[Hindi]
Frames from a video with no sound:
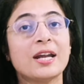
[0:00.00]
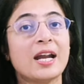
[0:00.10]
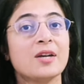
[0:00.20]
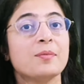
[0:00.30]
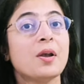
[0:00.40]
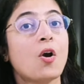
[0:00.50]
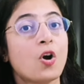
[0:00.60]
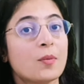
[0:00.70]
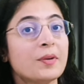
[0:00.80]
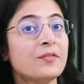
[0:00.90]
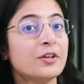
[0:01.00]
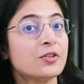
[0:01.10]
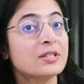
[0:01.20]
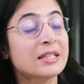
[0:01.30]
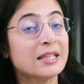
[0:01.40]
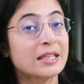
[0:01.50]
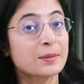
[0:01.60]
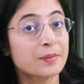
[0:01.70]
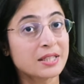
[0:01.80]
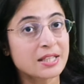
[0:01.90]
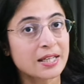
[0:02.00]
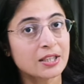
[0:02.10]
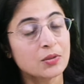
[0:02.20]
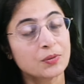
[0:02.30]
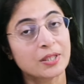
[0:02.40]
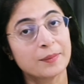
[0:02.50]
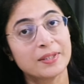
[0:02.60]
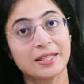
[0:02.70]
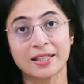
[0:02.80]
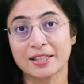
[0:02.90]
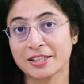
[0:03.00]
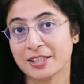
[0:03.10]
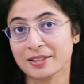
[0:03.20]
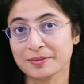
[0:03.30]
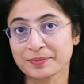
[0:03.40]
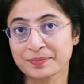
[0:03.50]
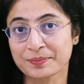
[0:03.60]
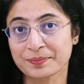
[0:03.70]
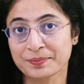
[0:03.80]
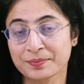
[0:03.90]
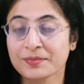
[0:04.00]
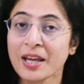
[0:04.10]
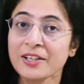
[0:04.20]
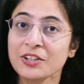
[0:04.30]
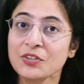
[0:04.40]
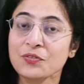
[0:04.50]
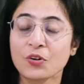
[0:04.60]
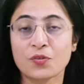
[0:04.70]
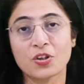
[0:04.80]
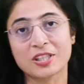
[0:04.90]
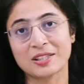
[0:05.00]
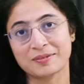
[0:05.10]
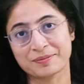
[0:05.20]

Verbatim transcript: एंड में और भी वीडियोस की लिंक मिल जाएगी उन्हें भी देख लीजिएगा थैंक यू फॉर वॉचिंग